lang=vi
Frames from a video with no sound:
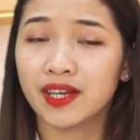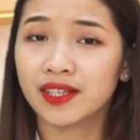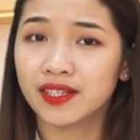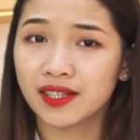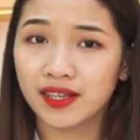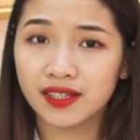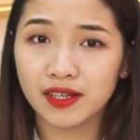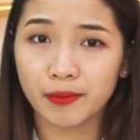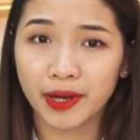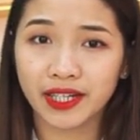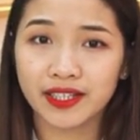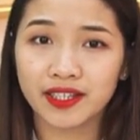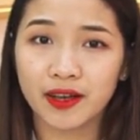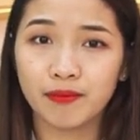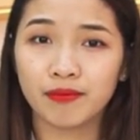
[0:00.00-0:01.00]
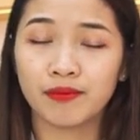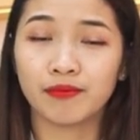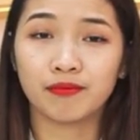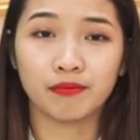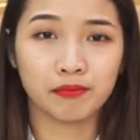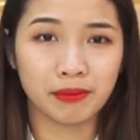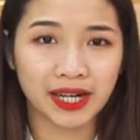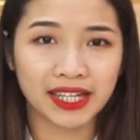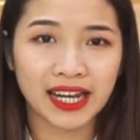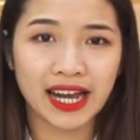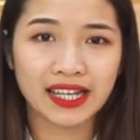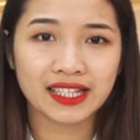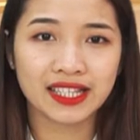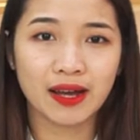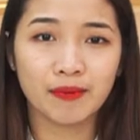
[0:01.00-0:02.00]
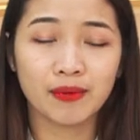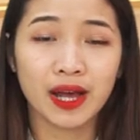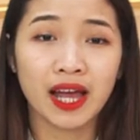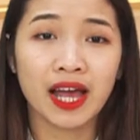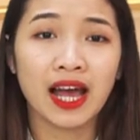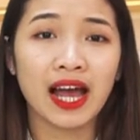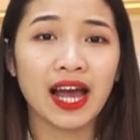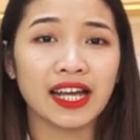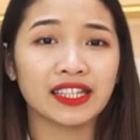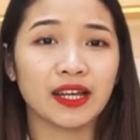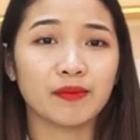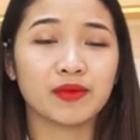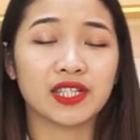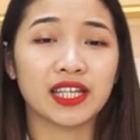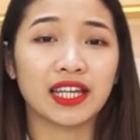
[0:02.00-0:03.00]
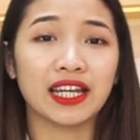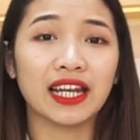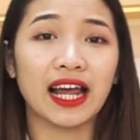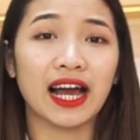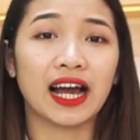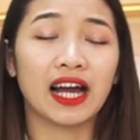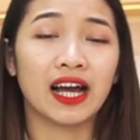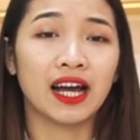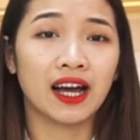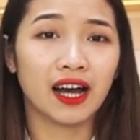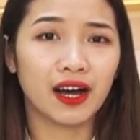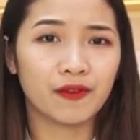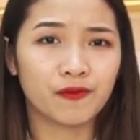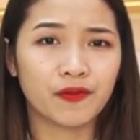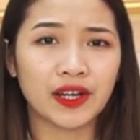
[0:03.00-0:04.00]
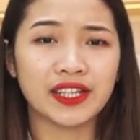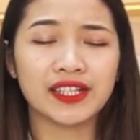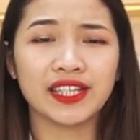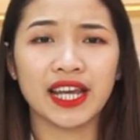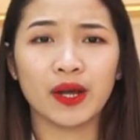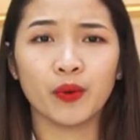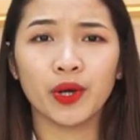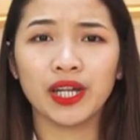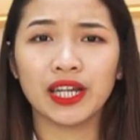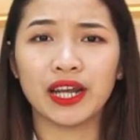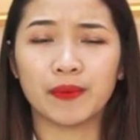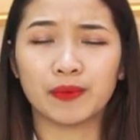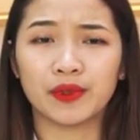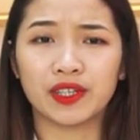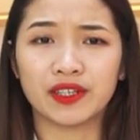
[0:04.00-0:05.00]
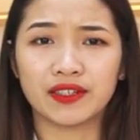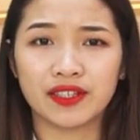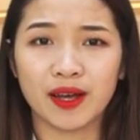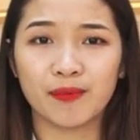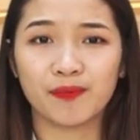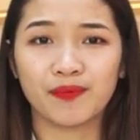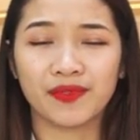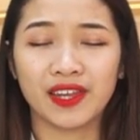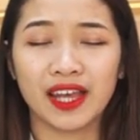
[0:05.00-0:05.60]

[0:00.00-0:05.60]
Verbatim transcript: sữa rửa mặt sâm, mặt nạ sâm hay thậm chí là phấn che khuyết điểm từ sâm.